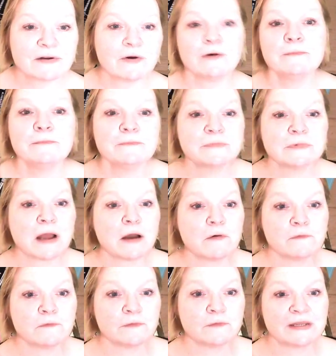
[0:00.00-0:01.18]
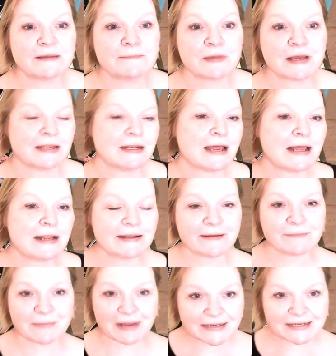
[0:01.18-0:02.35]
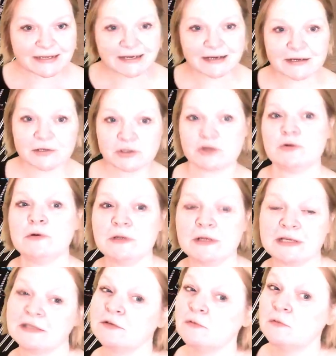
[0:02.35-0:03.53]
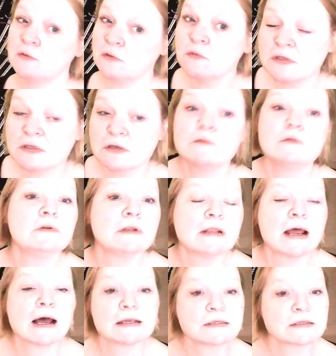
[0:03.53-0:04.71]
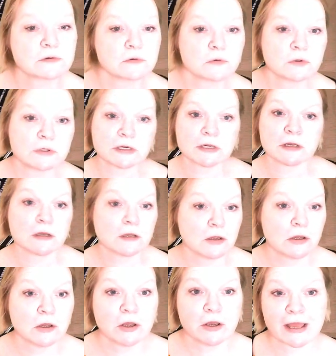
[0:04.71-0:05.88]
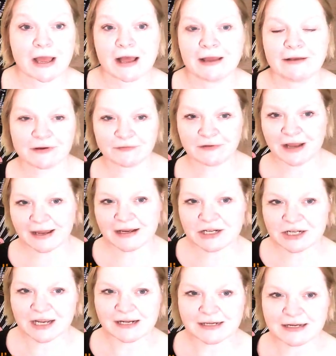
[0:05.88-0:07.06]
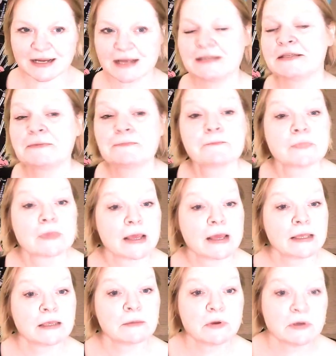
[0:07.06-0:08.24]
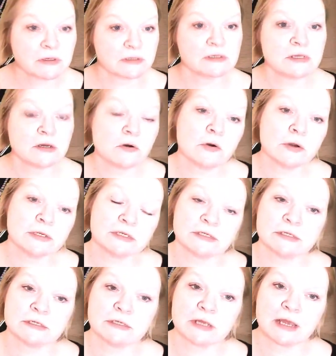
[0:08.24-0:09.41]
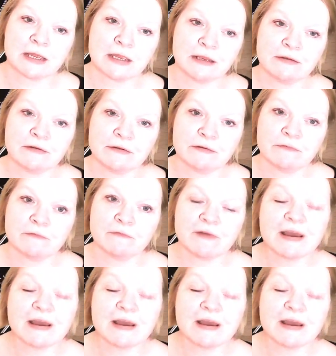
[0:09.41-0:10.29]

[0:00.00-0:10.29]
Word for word: willkommen auf dem Kanal der Mantika. Schön, dass du zu uns gefunden hast oder ja, einfach wieder eingeschaltet hast. Ich möchte dir heute ein